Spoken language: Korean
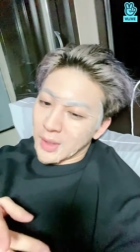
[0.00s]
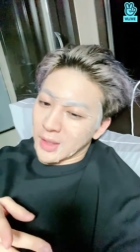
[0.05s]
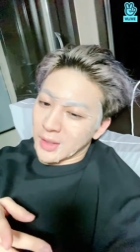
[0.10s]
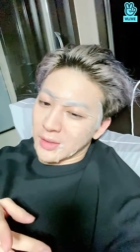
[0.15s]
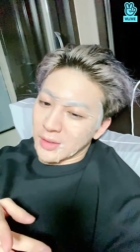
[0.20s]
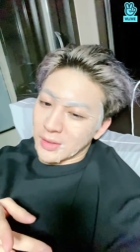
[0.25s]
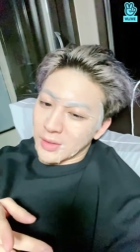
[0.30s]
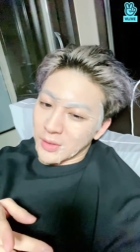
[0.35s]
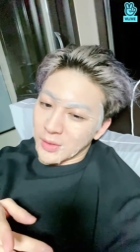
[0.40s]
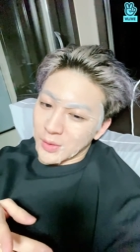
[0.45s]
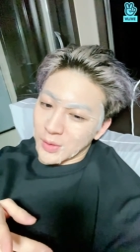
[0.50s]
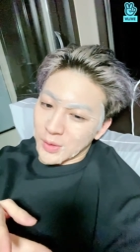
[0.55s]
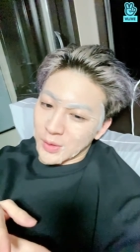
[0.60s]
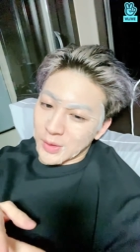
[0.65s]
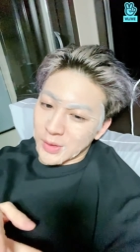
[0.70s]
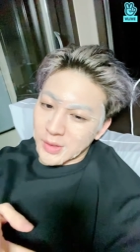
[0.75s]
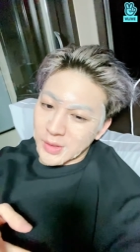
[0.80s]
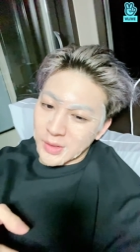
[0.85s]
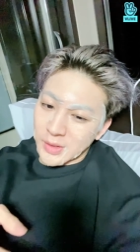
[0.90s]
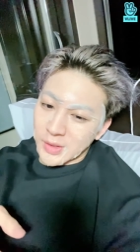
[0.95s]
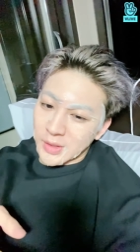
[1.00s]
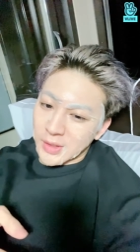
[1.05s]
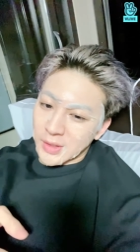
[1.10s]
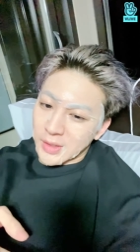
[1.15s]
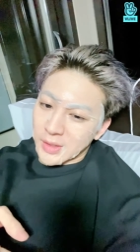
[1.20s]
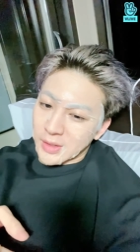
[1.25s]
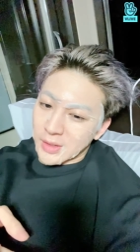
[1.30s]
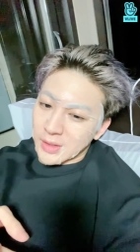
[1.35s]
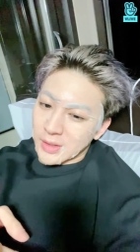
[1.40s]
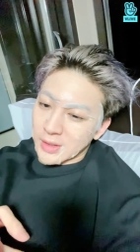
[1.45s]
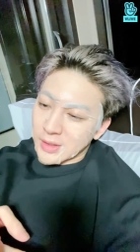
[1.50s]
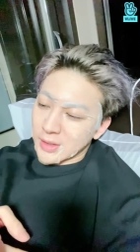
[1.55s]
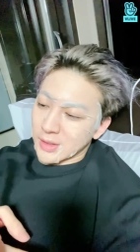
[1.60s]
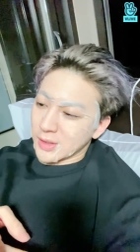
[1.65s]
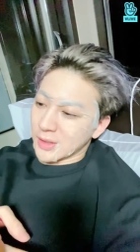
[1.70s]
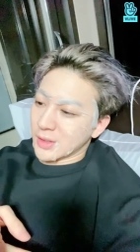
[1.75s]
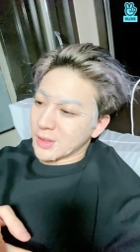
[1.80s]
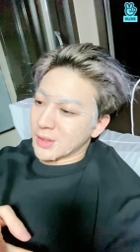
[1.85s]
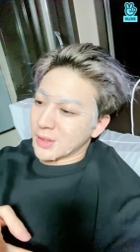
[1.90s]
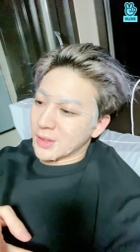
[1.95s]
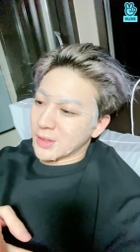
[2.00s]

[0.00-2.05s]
말했던 거 그